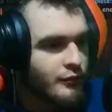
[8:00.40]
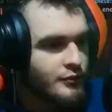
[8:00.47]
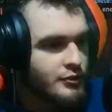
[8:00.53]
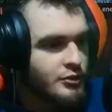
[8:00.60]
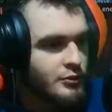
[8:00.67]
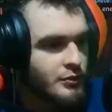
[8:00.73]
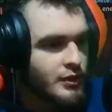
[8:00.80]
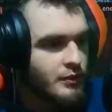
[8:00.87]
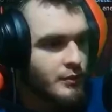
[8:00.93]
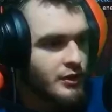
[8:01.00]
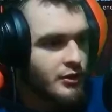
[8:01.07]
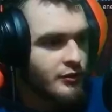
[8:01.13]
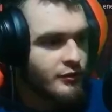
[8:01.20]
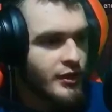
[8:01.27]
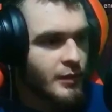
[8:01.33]
W sumie
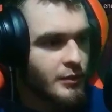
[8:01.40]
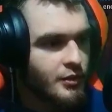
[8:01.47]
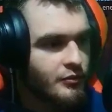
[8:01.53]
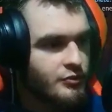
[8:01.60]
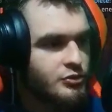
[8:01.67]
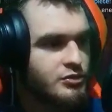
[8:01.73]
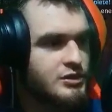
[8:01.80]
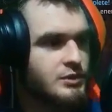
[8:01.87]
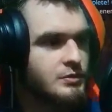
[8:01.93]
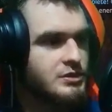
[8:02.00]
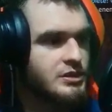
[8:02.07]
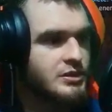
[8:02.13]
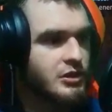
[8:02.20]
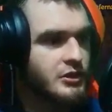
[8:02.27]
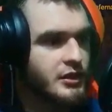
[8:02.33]
mainowałem ją w szóstym
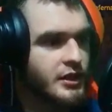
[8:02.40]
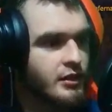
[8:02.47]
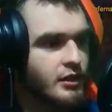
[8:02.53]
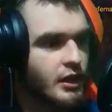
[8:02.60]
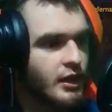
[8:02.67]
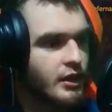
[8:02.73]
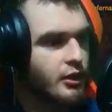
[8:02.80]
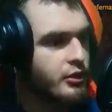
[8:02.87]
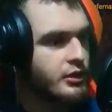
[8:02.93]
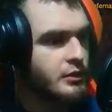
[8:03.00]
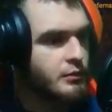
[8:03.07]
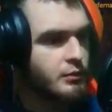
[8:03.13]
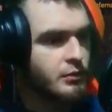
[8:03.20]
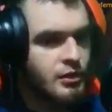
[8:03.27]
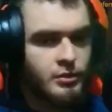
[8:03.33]
sezonie, ale o
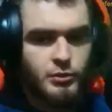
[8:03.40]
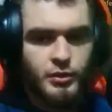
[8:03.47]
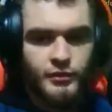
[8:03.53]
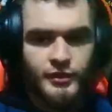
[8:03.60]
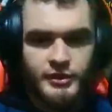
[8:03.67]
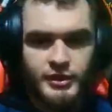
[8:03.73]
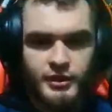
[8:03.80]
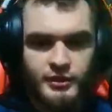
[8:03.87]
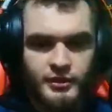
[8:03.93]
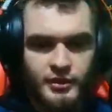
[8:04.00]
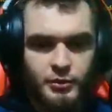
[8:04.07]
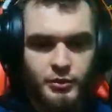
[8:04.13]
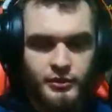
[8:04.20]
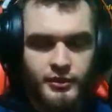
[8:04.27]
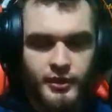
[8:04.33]
kim mowa teraz
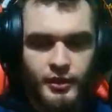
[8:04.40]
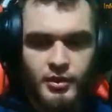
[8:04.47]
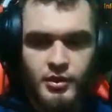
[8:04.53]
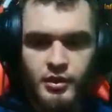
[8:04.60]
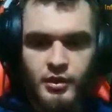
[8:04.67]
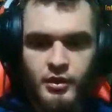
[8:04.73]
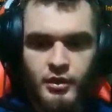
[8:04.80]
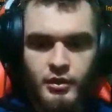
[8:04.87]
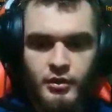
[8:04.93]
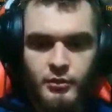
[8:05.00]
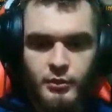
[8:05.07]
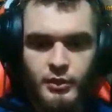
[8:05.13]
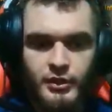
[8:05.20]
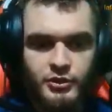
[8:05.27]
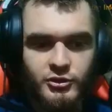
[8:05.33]
zabójca?
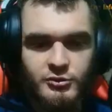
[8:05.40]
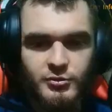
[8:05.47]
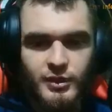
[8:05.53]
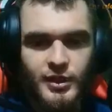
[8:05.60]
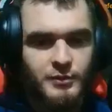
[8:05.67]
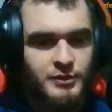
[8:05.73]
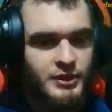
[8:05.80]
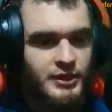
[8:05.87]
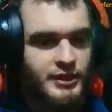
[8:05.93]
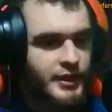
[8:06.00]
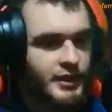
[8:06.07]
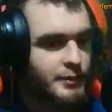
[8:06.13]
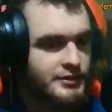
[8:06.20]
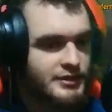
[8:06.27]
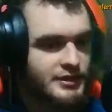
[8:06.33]
Bo jakoś mam kilka
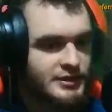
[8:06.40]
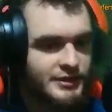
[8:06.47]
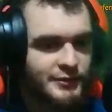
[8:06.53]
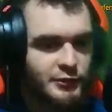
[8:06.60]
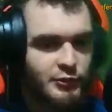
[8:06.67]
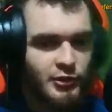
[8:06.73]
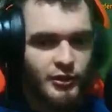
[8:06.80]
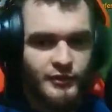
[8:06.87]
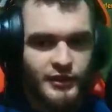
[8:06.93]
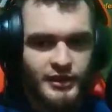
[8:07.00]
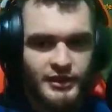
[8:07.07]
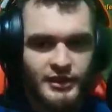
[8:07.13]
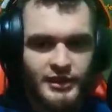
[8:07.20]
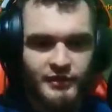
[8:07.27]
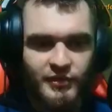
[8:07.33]
postaci w głowie
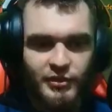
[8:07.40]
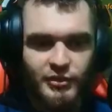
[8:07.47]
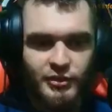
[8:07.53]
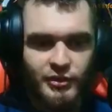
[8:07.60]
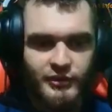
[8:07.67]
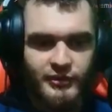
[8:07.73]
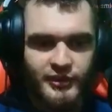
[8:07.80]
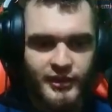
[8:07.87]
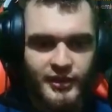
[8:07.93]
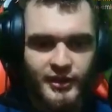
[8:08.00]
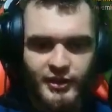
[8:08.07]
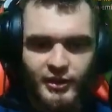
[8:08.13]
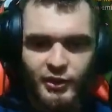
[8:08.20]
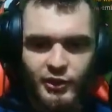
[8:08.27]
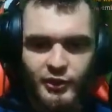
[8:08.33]
i nie wiem do końca
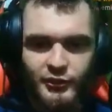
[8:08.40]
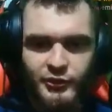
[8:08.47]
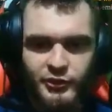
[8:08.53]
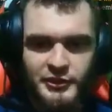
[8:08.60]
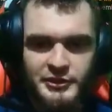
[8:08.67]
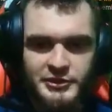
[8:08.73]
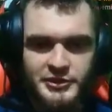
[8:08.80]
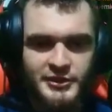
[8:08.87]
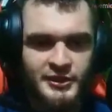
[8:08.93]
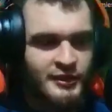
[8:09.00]
o co chodzi.